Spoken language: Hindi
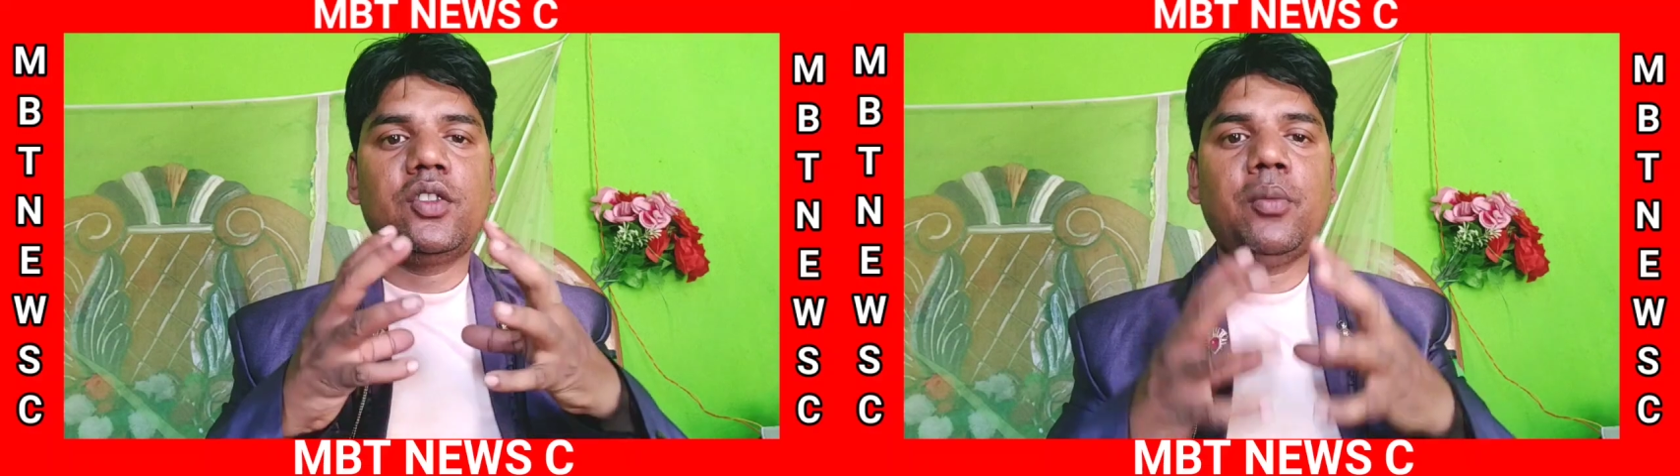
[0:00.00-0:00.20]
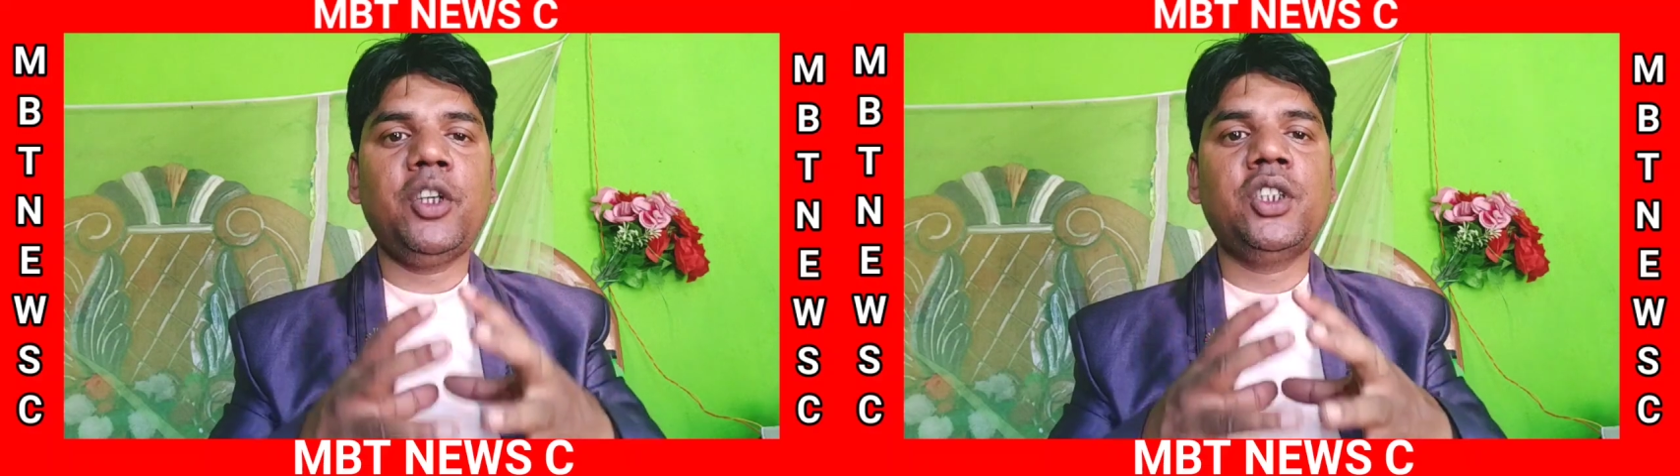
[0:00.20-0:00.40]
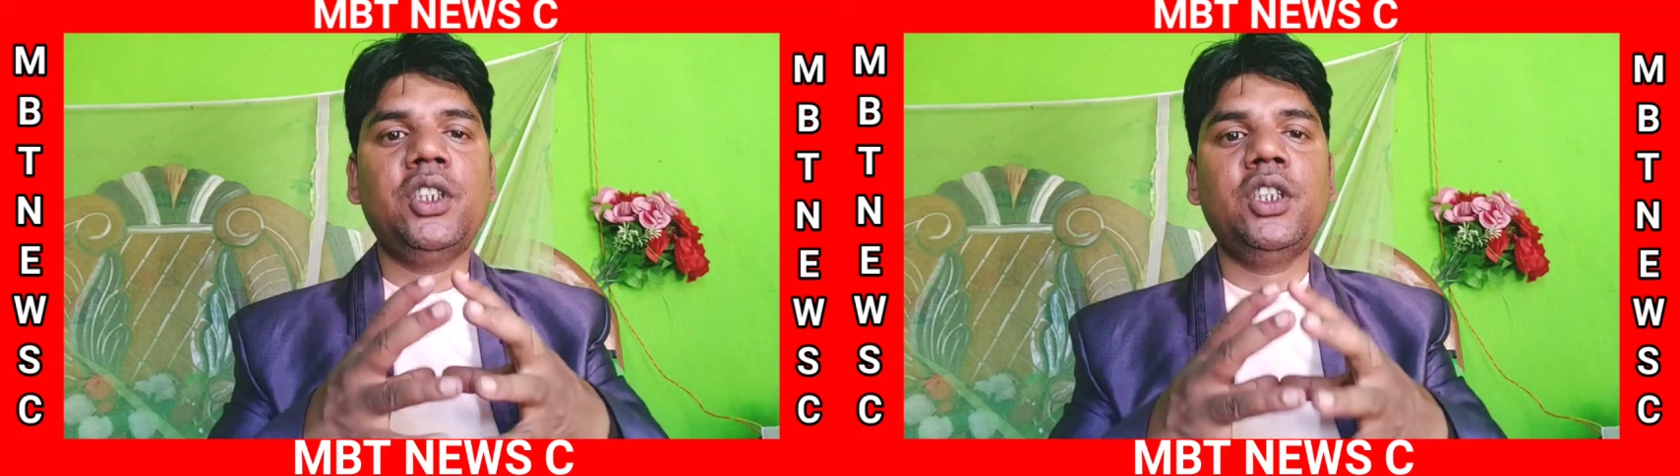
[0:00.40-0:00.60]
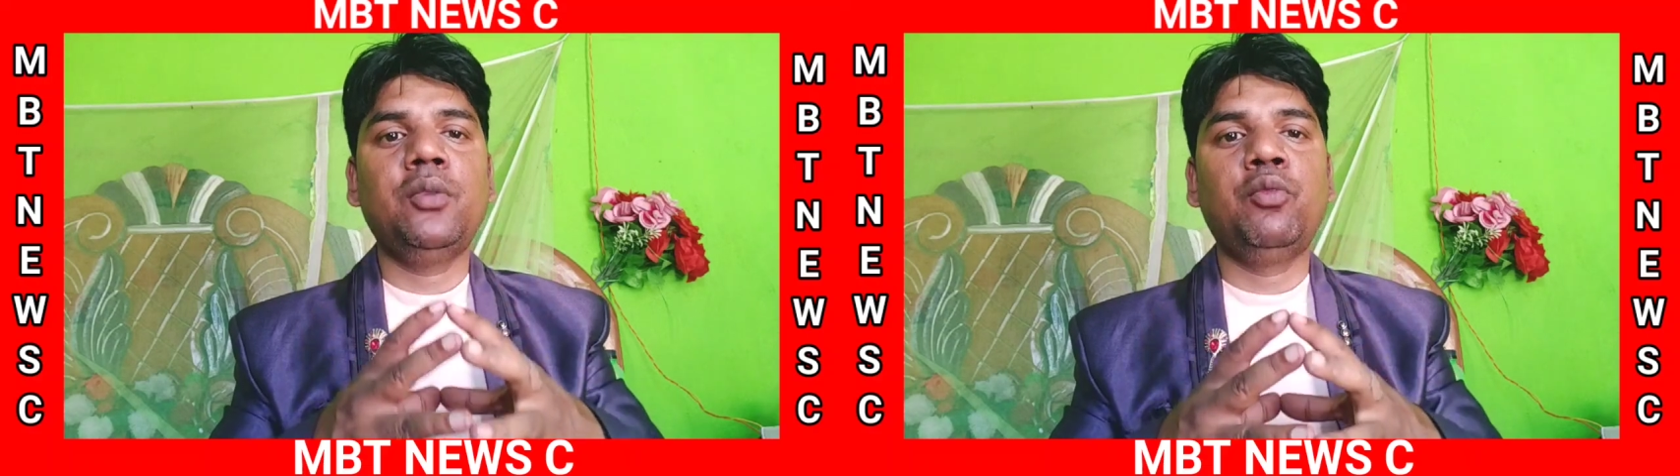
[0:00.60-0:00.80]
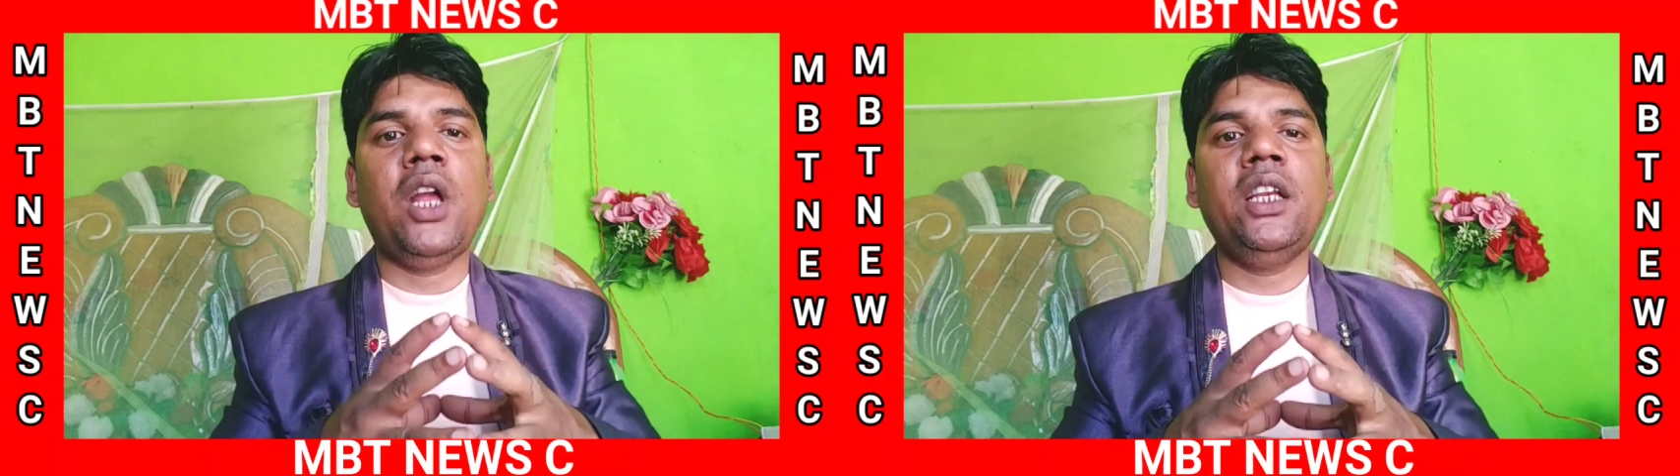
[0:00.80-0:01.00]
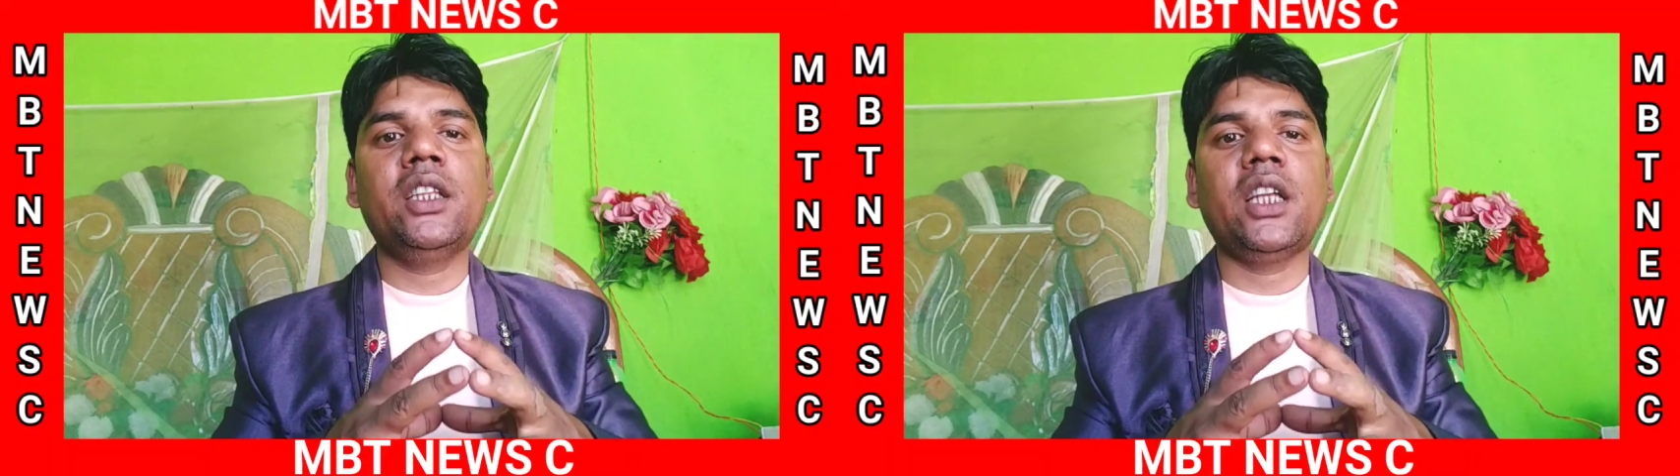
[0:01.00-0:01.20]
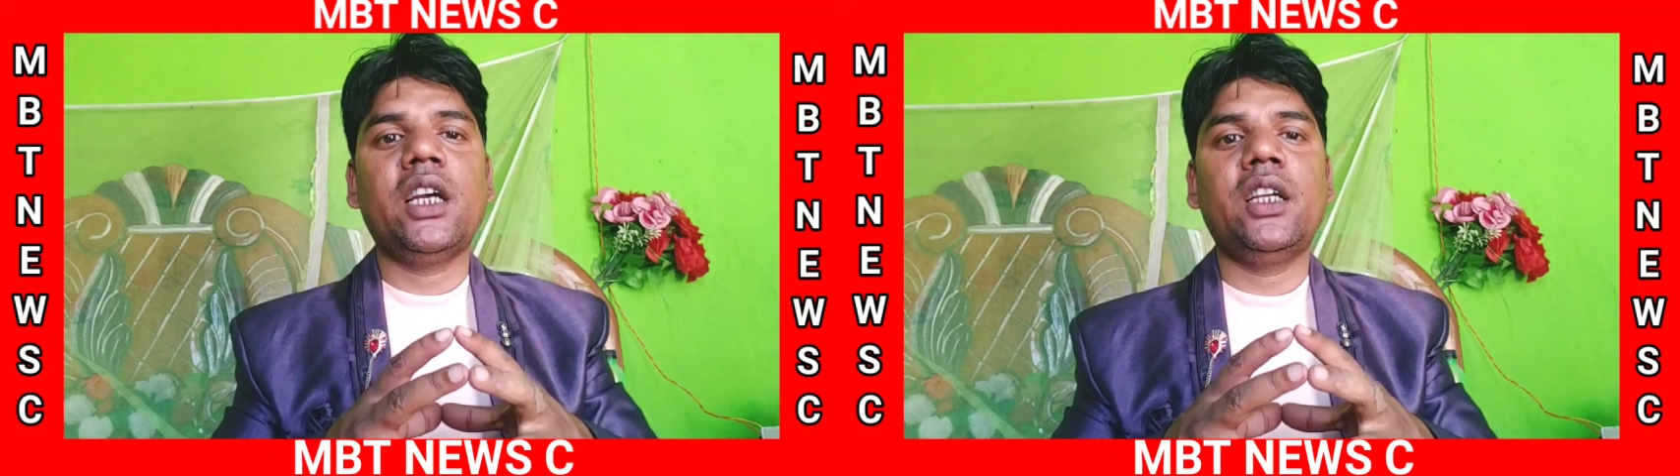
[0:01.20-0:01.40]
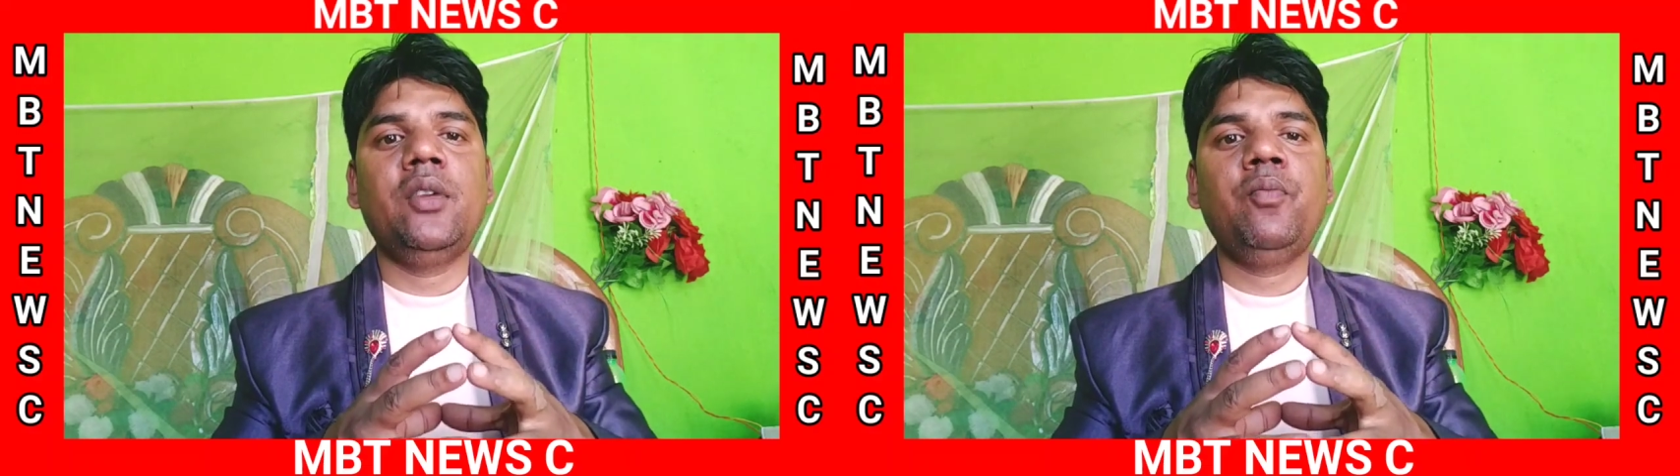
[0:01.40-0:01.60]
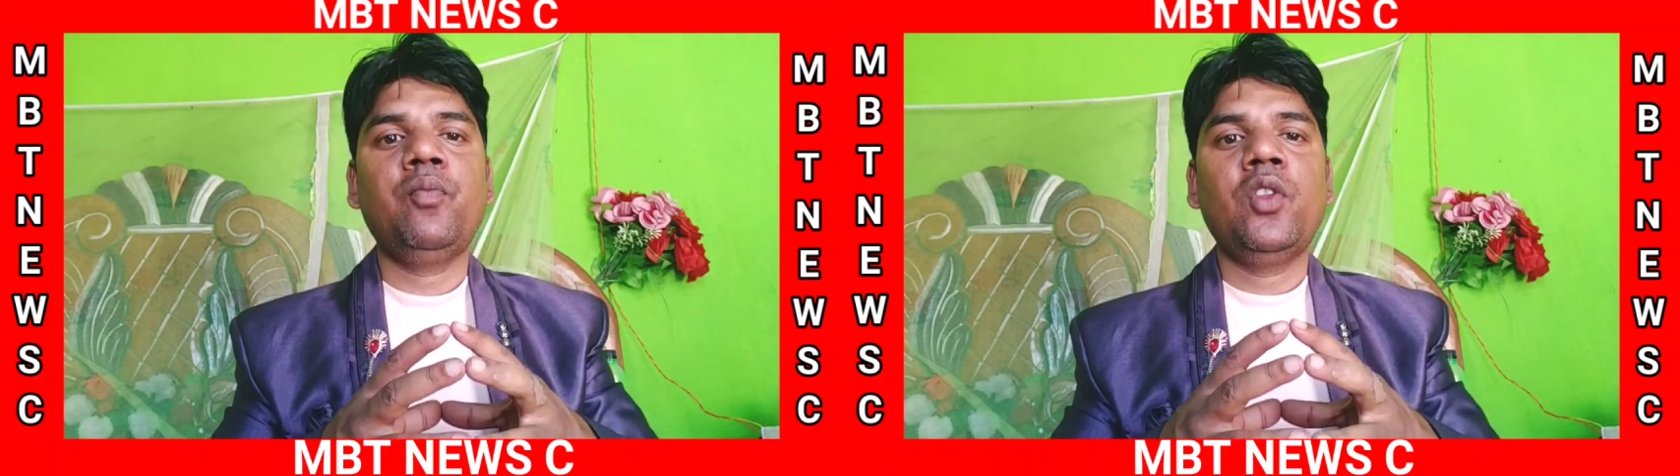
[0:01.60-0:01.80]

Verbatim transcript: समक्ष जे की बुला लेता है